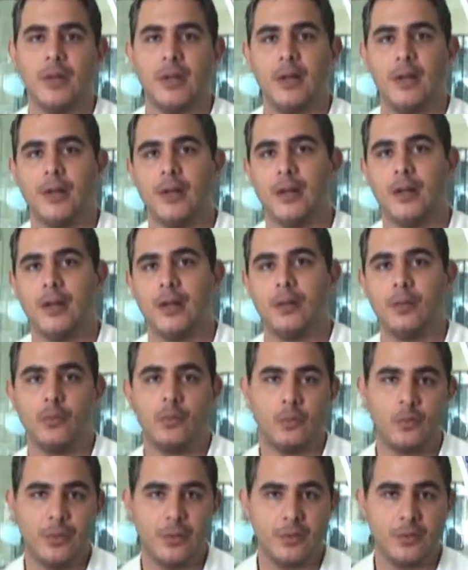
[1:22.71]
é,
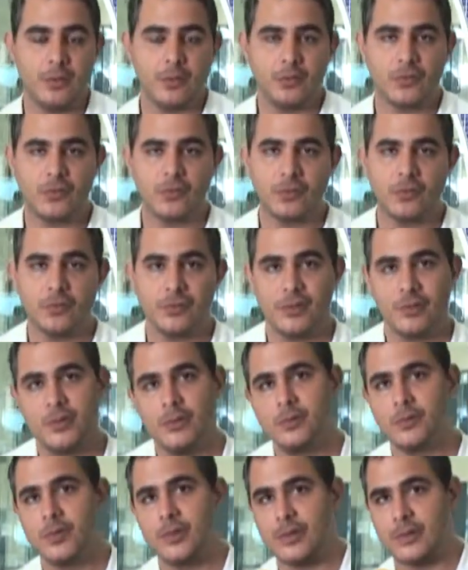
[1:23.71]
o Windows
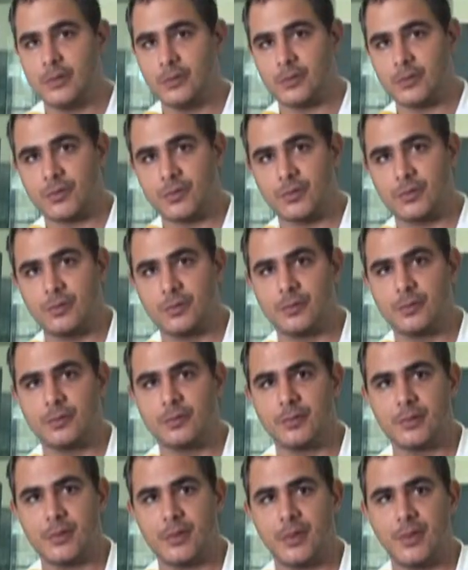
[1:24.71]
e o Linux,
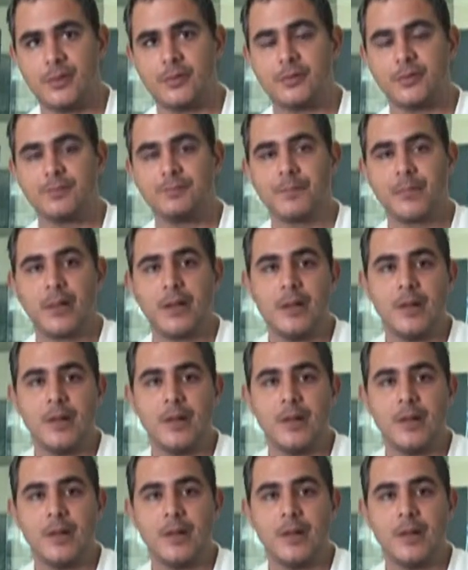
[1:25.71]
certo?